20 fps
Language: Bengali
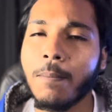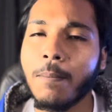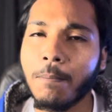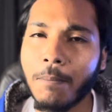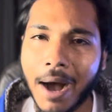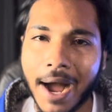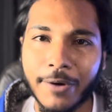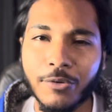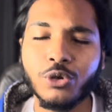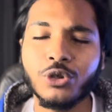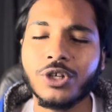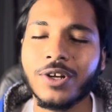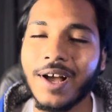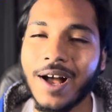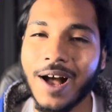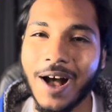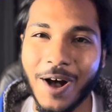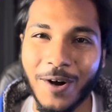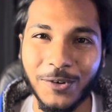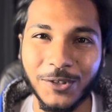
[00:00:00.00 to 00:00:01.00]
মানুষ
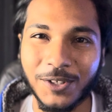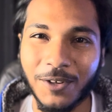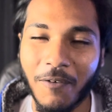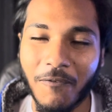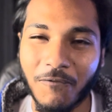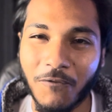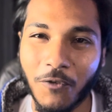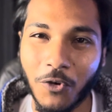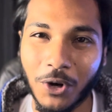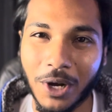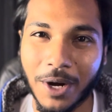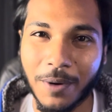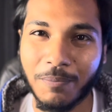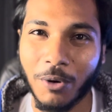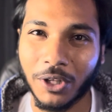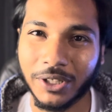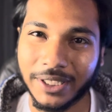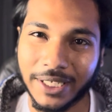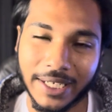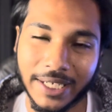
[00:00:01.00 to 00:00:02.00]
হাউসফুলের
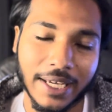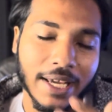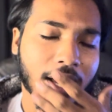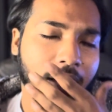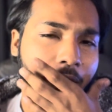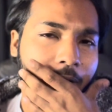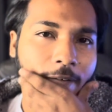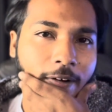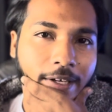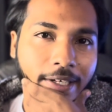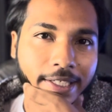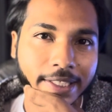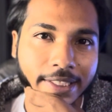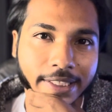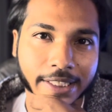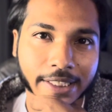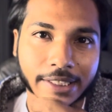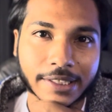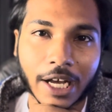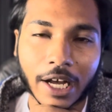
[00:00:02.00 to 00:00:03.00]
পথে অলরেডি
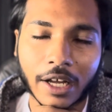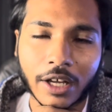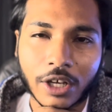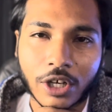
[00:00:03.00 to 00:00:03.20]
জিদ্দা